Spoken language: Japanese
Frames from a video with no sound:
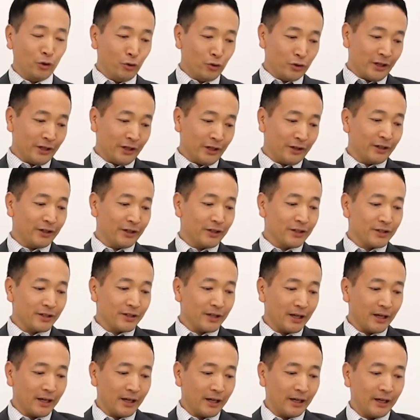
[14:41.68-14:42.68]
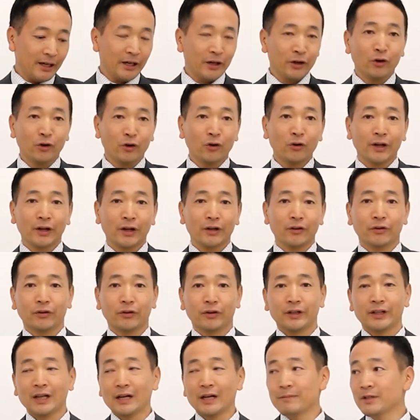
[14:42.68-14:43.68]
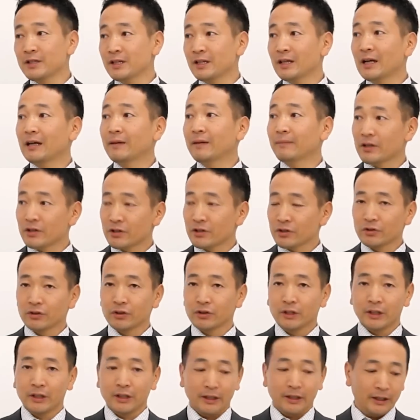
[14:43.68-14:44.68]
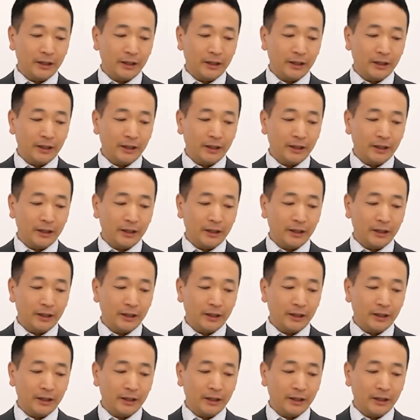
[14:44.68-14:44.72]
このお酒はですね、えー、兵庫県の伊丹市にあります、